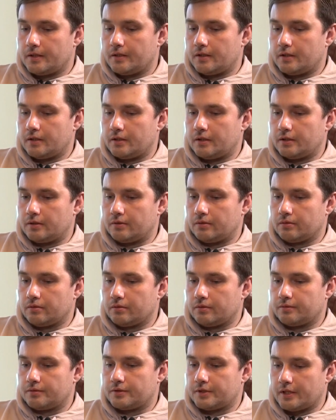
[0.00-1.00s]
э,
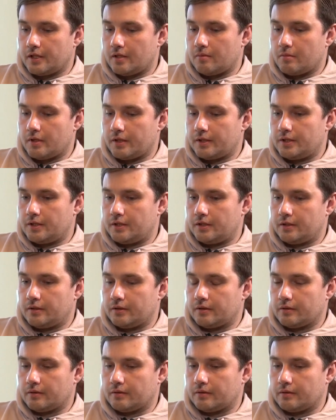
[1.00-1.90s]
но в целом они